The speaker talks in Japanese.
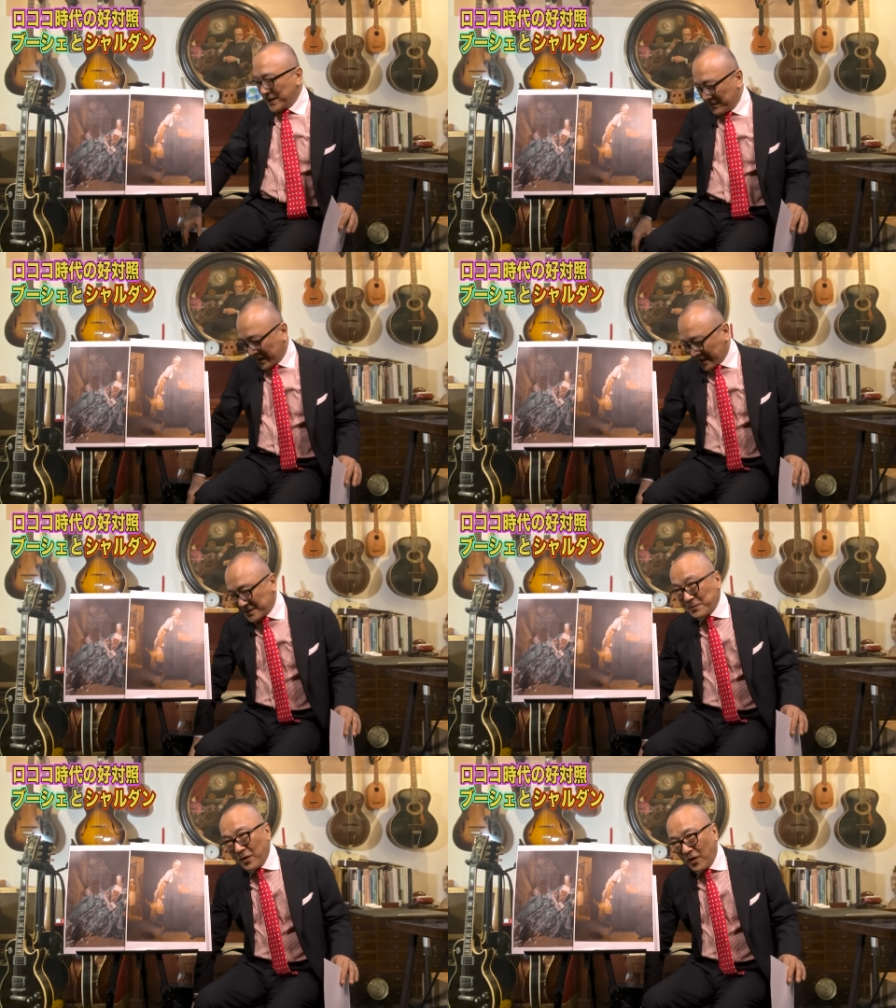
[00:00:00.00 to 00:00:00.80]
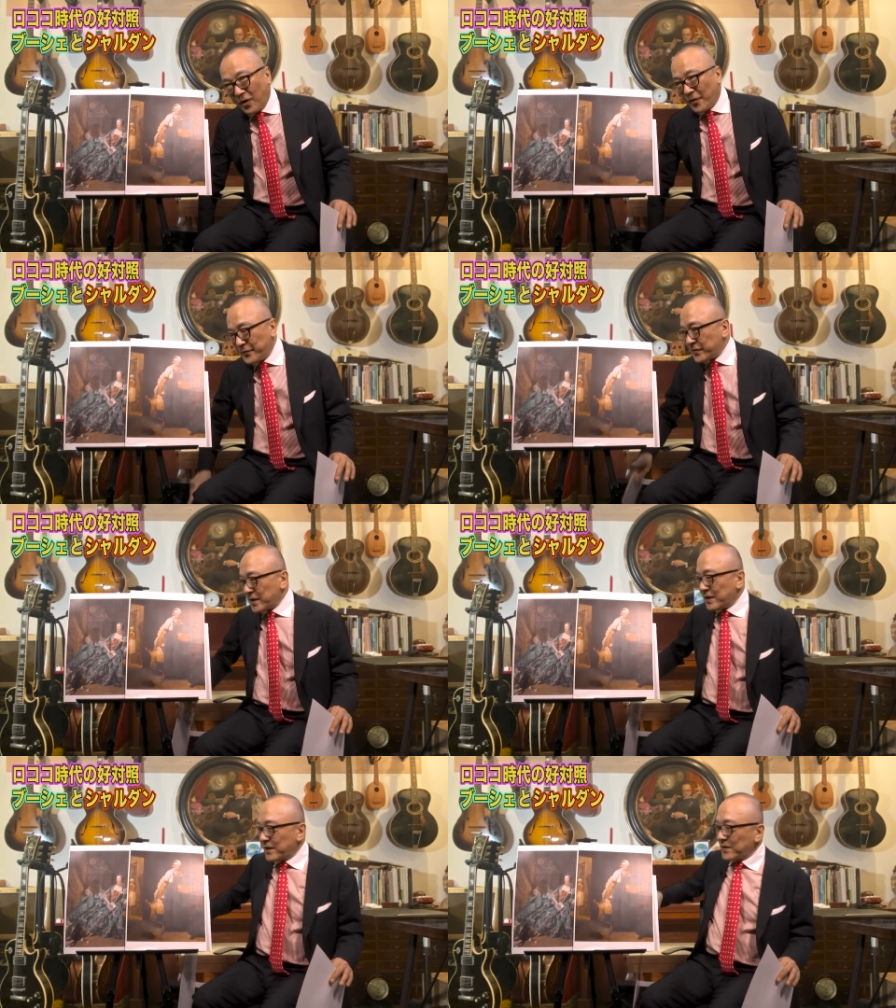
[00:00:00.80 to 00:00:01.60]
人たちも
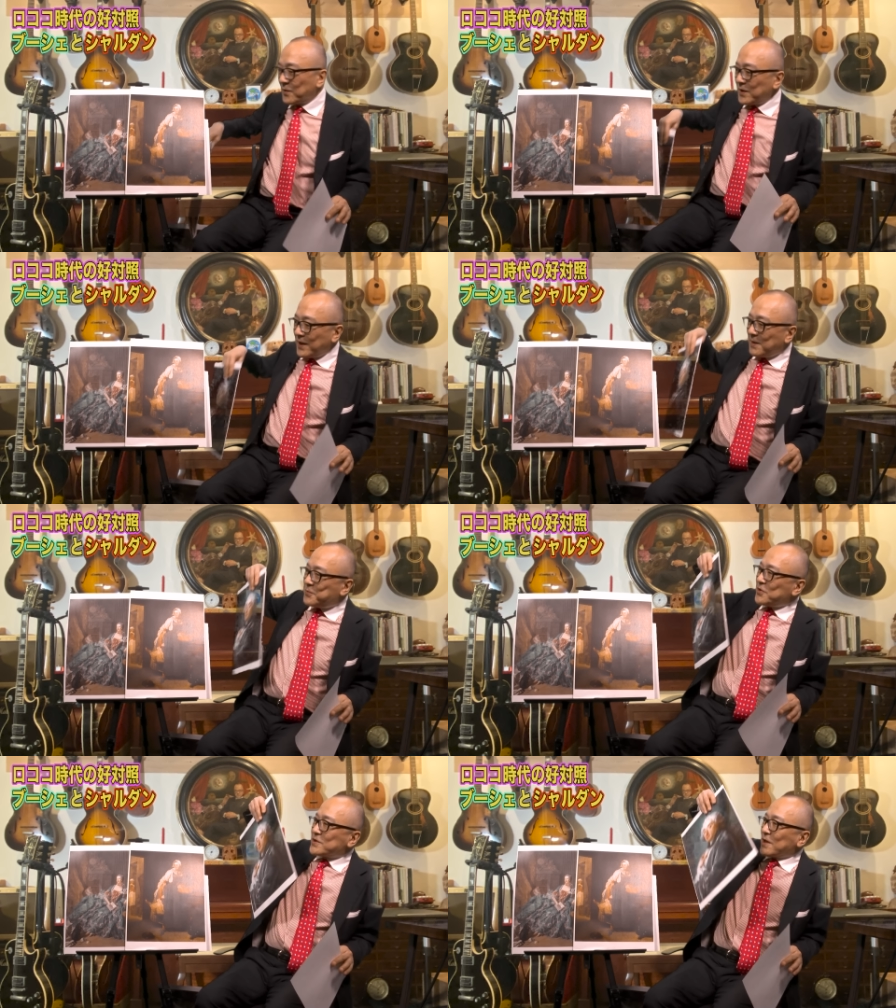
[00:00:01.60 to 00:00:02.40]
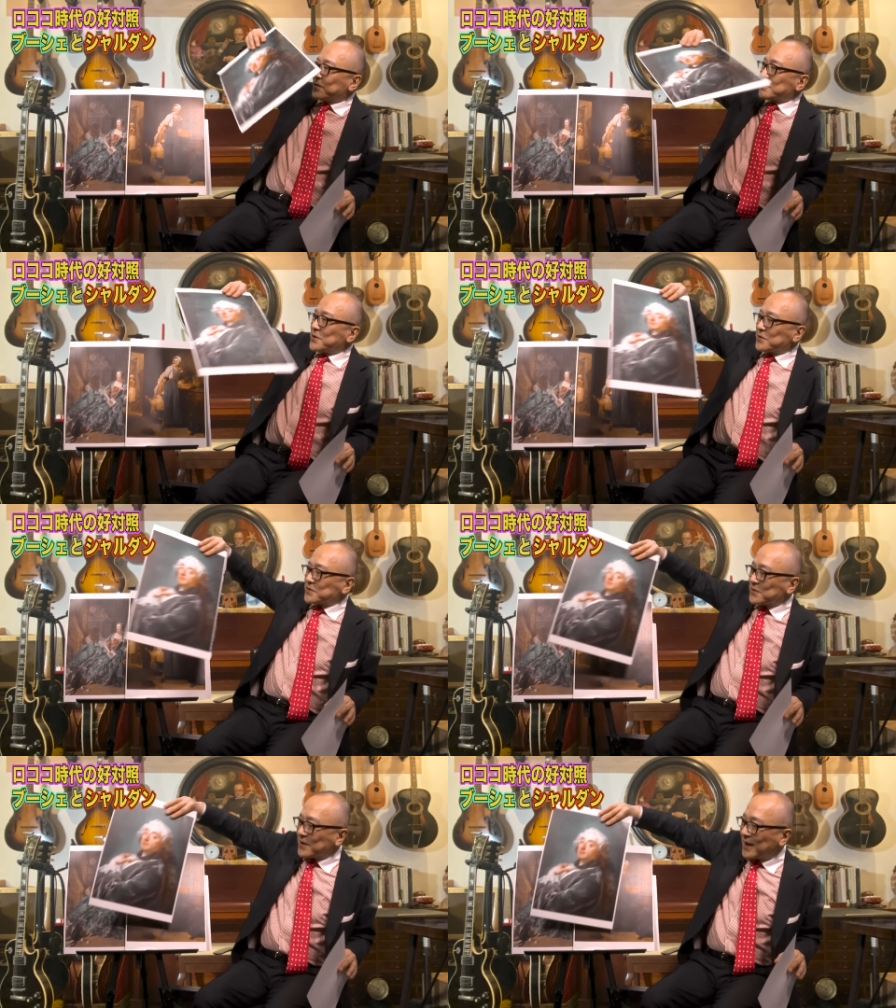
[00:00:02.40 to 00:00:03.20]
これがブーシェの肖
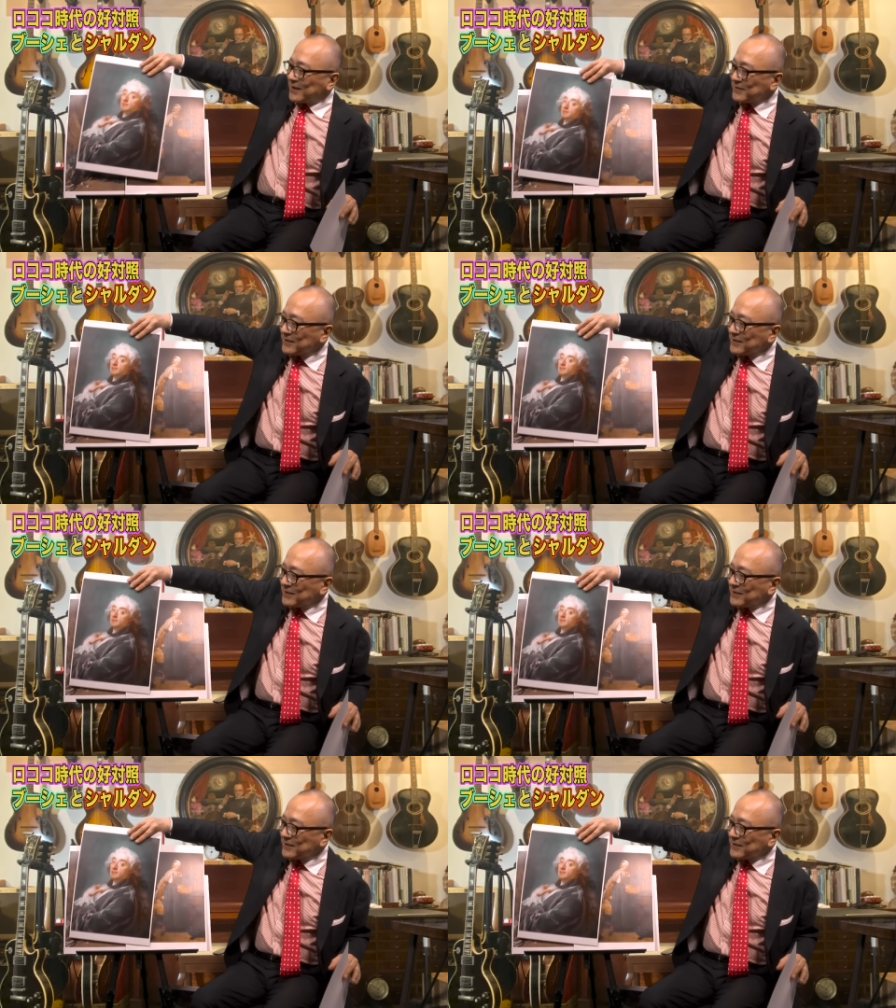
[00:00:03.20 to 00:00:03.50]
像画